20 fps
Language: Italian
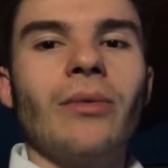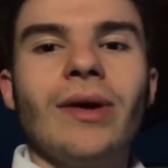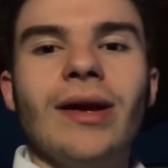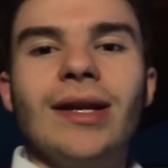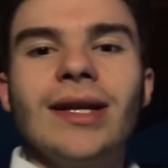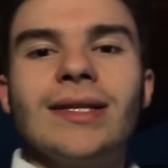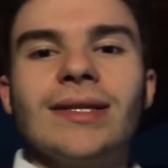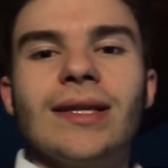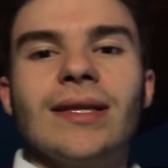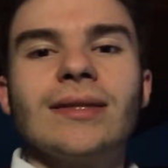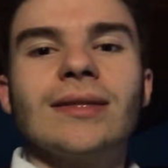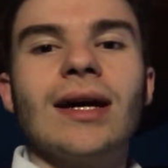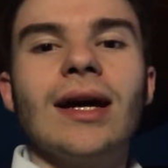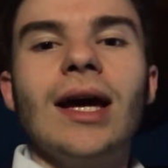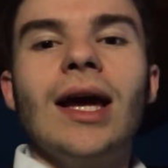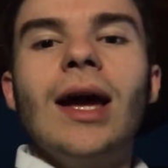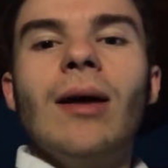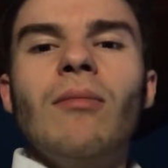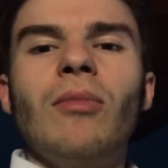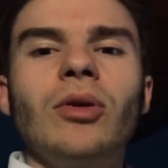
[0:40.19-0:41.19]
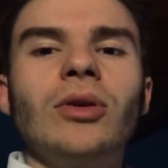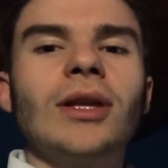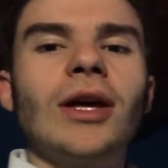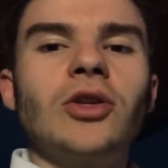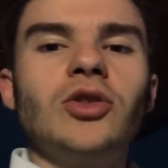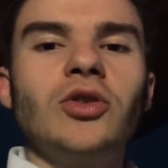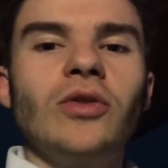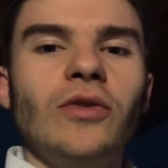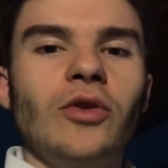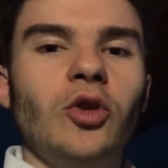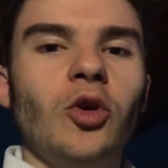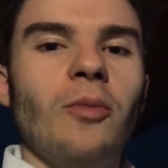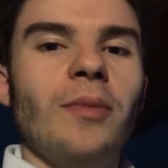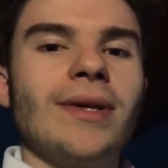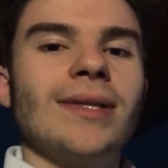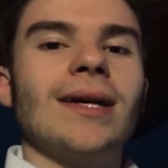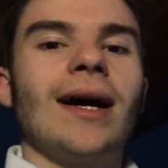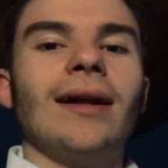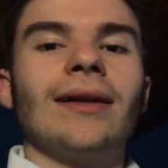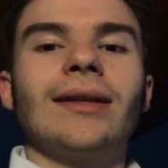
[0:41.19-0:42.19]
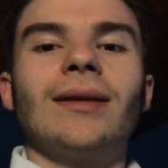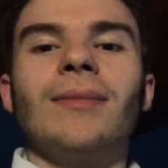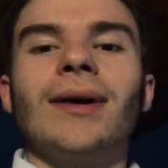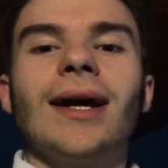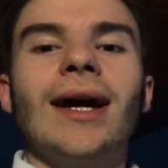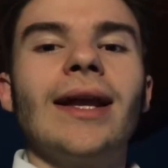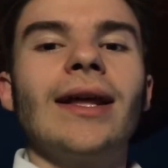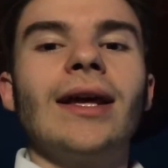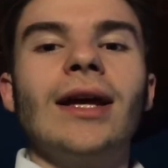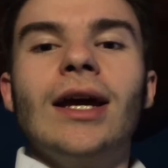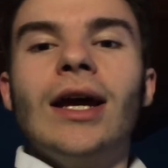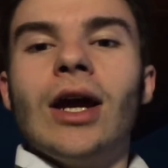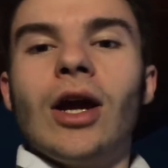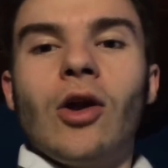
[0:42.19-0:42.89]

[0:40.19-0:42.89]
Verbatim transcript: quindi senza montaggio video pesante magari